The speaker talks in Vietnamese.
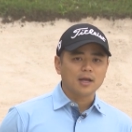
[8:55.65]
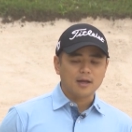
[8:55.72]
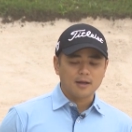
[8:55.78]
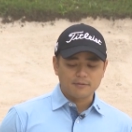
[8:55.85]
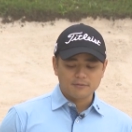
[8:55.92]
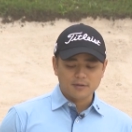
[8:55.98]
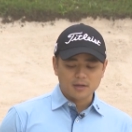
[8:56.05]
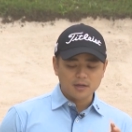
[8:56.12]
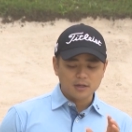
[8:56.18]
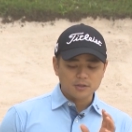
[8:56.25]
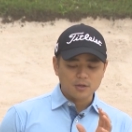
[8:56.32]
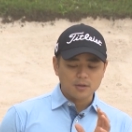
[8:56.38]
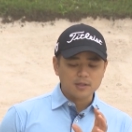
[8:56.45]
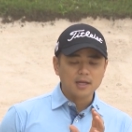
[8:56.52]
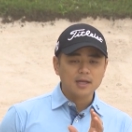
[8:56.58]
à, việc lựa
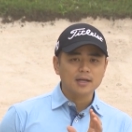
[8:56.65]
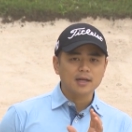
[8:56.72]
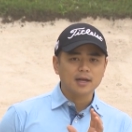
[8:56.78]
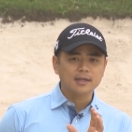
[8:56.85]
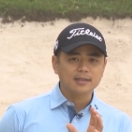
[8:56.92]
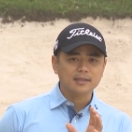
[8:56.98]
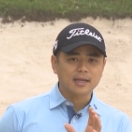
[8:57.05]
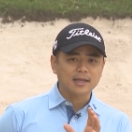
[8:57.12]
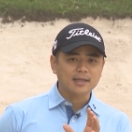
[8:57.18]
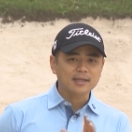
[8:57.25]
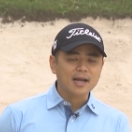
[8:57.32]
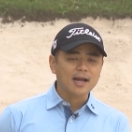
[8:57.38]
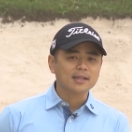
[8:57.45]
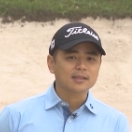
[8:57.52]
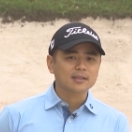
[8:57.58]
chọn cây gậy đánh
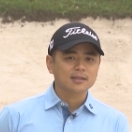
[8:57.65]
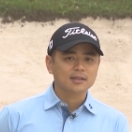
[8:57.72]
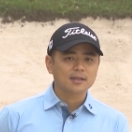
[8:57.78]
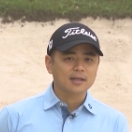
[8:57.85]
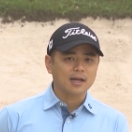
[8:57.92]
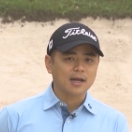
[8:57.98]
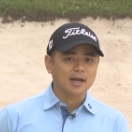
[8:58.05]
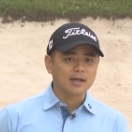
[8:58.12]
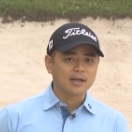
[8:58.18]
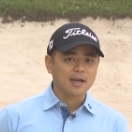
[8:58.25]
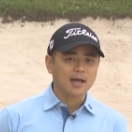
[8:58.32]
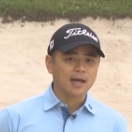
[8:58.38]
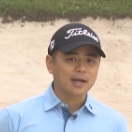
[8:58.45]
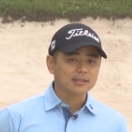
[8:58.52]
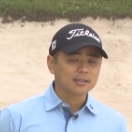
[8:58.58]
cát à,
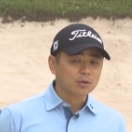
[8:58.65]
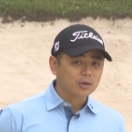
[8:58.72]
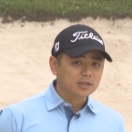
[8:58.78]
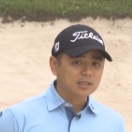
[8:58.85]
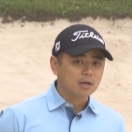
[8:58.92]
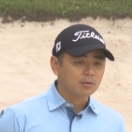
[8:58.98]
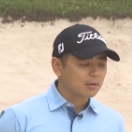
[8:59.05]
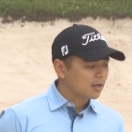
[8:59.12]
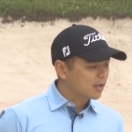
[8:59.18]
là rất quan trọng